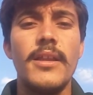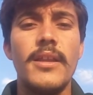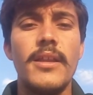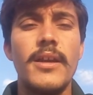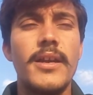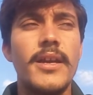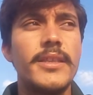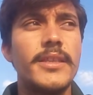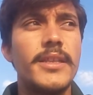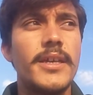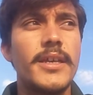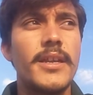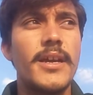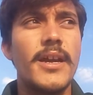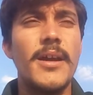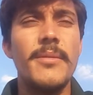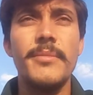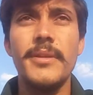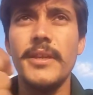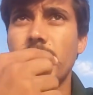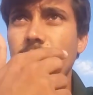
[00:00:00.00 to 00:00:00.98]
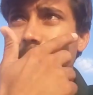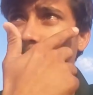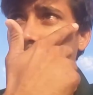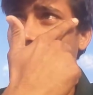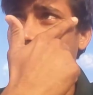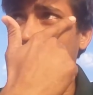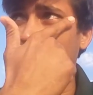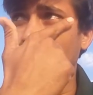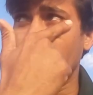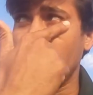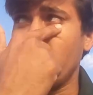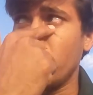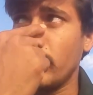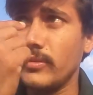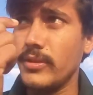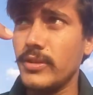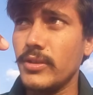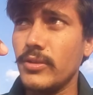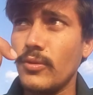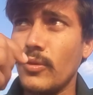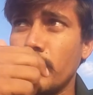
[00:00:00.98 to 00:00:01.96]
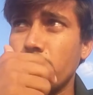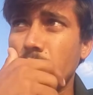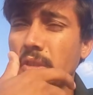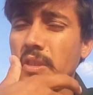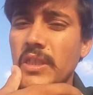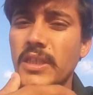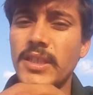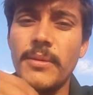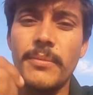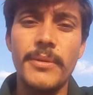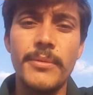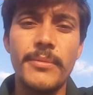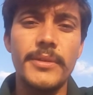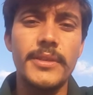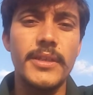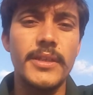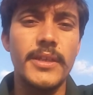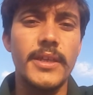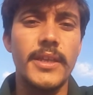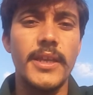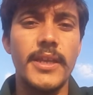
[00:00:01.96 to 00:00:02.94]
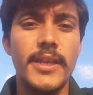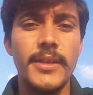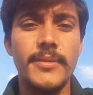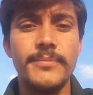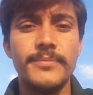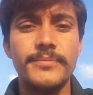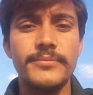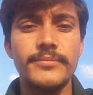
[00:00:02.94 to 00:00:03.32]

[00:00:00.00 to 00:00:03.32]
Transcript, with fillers: लगातार काम नहीं कर पा रही है तो निश्चित रूप से जनता परिवर्तन करेगी